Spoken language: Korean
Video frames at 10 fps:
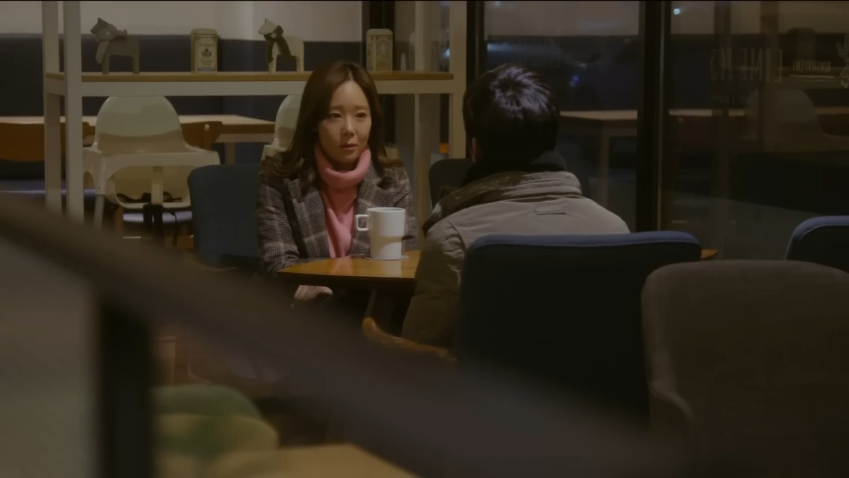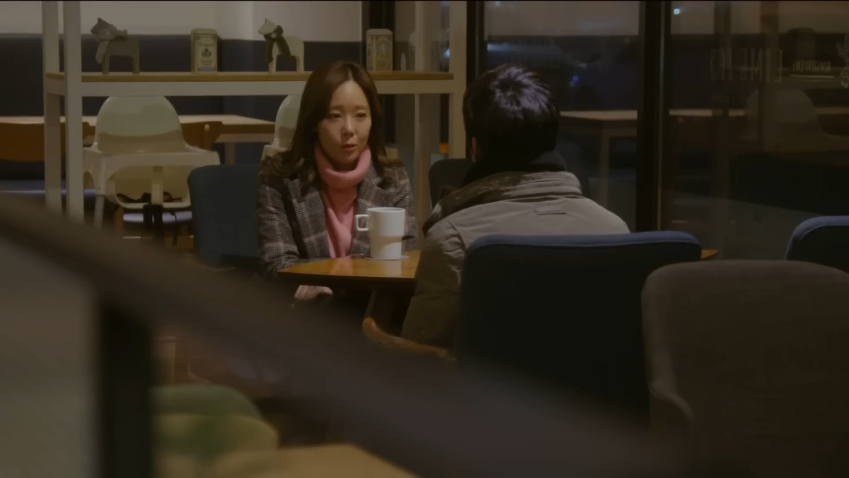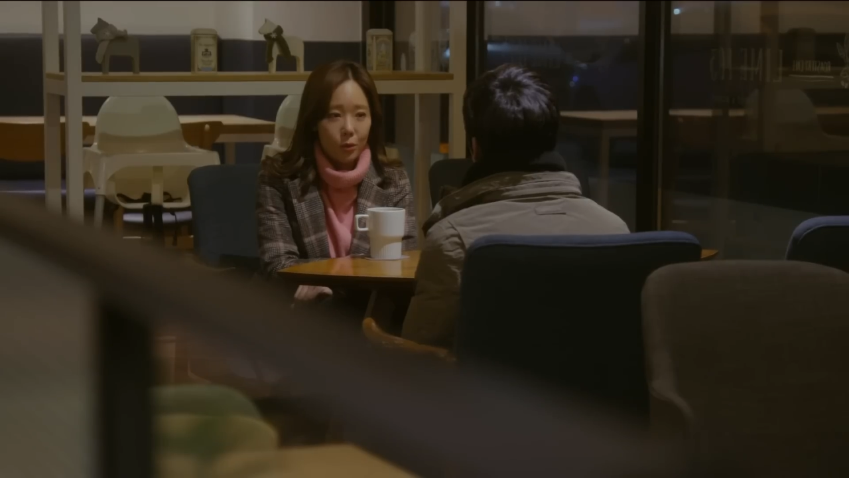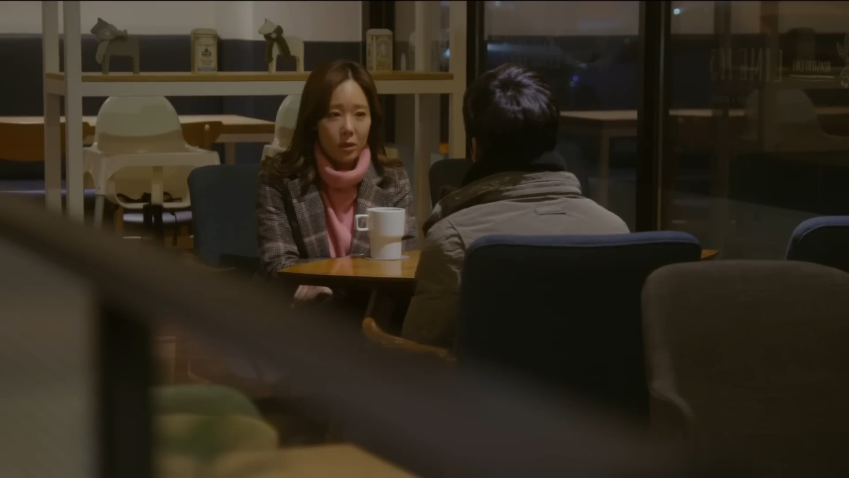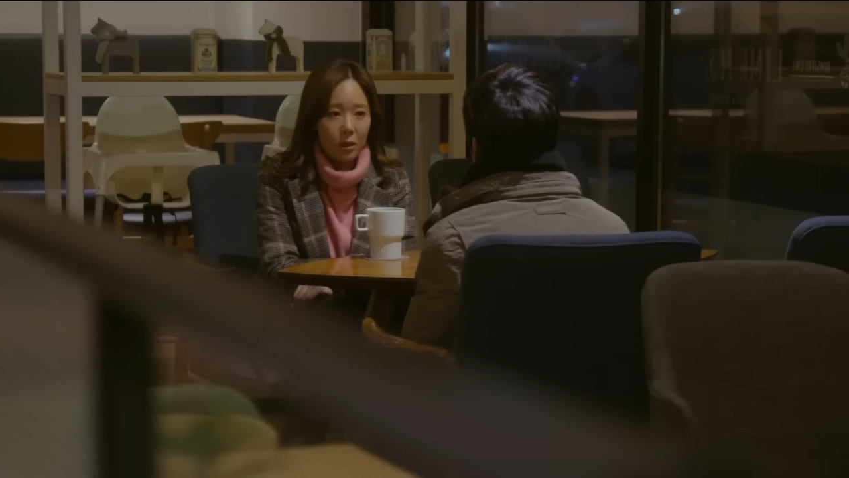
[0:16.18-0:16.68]

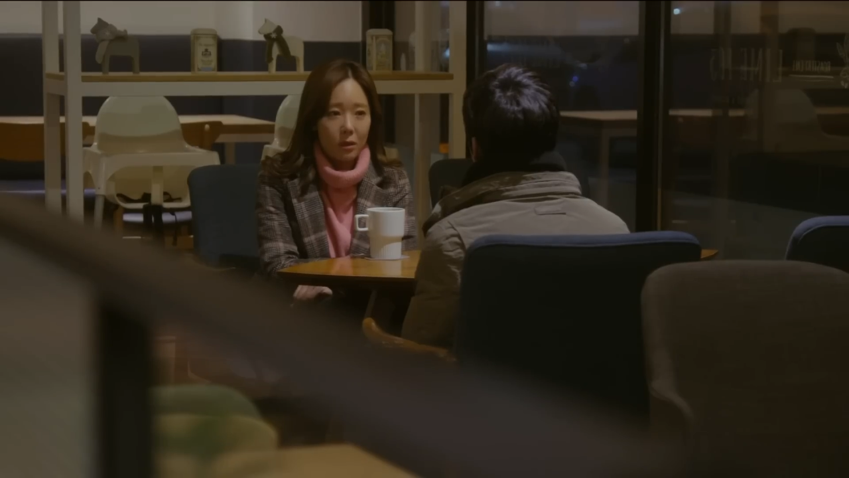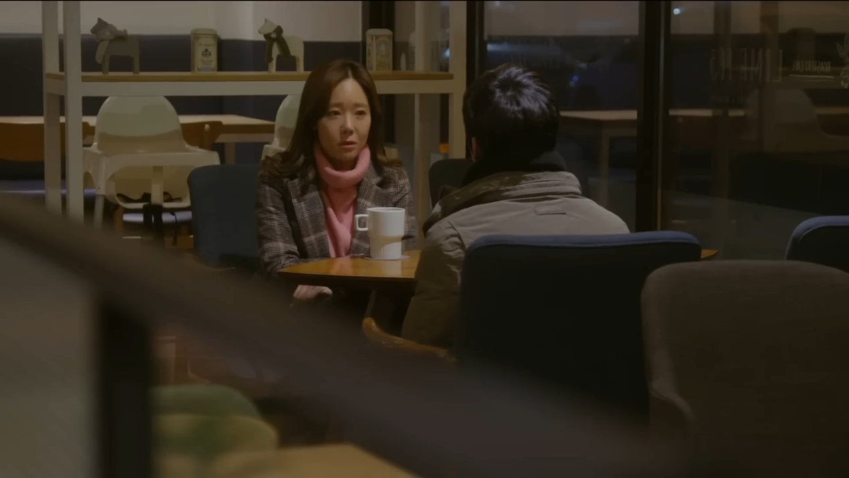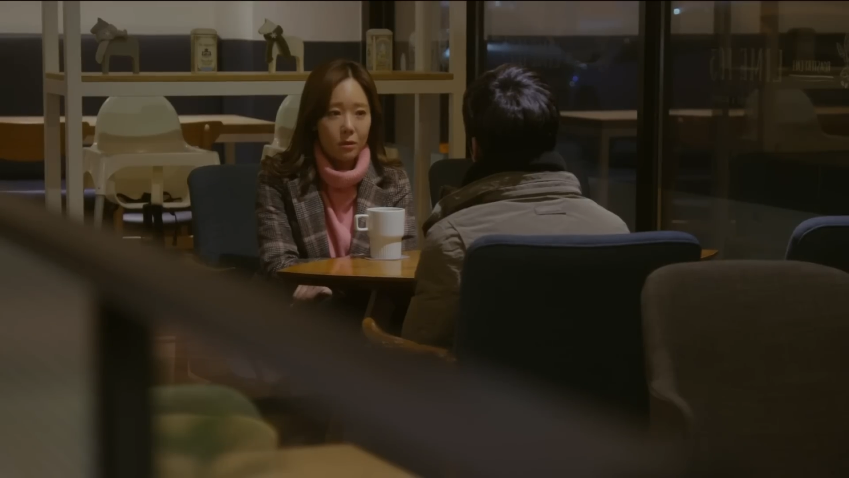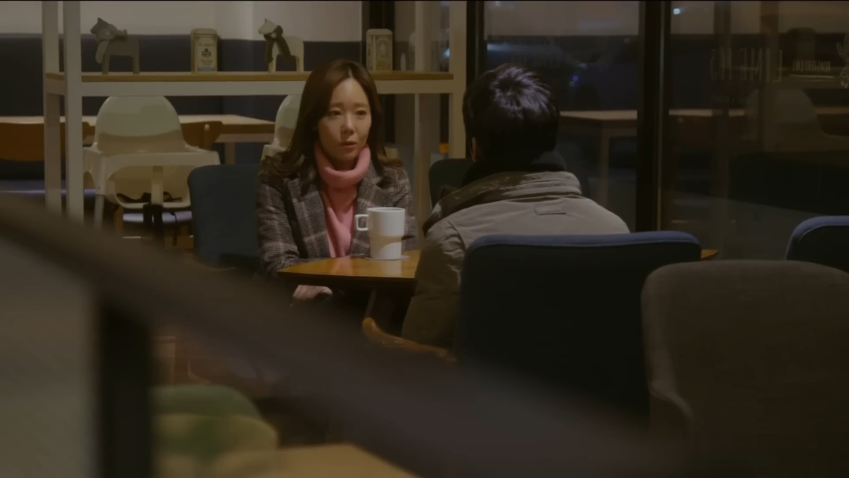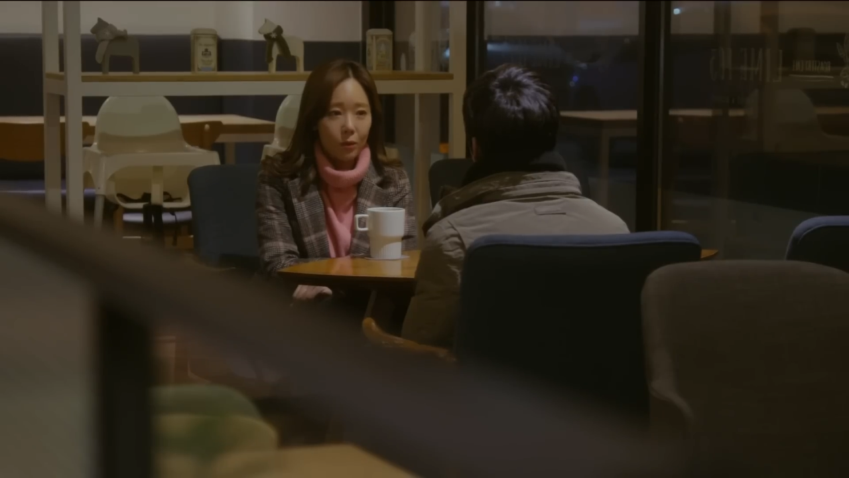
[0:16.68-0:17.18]

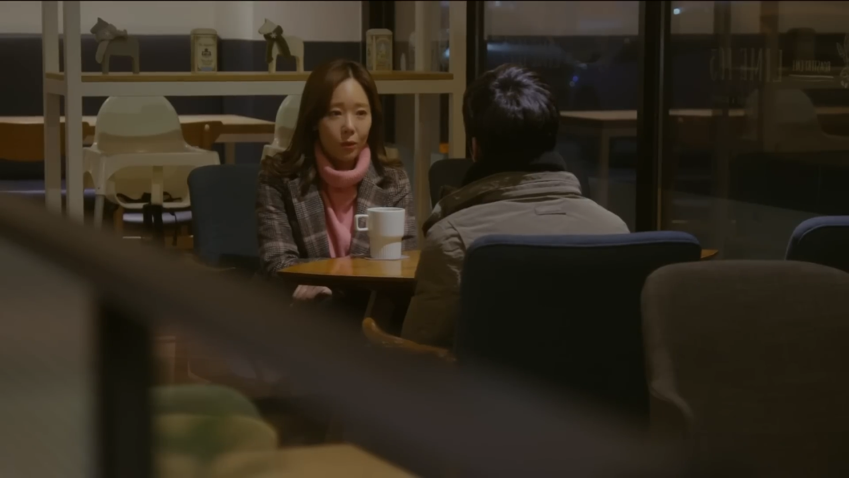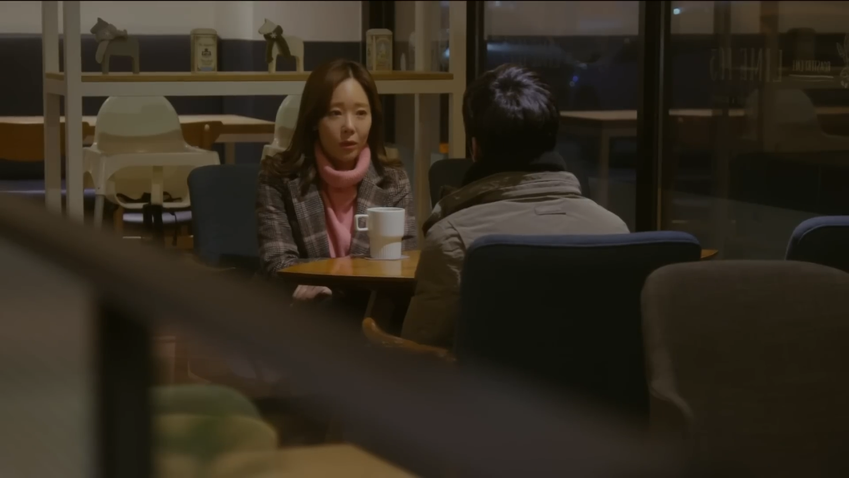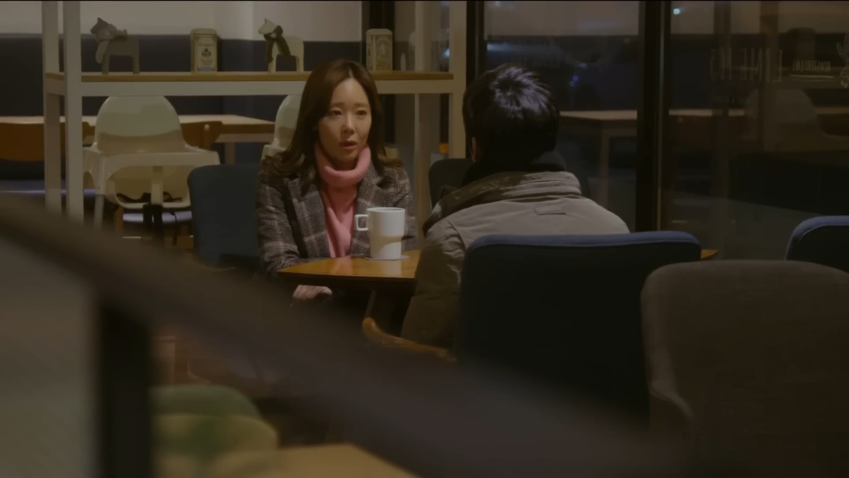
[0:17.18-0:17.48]
쪽지까지 써놓고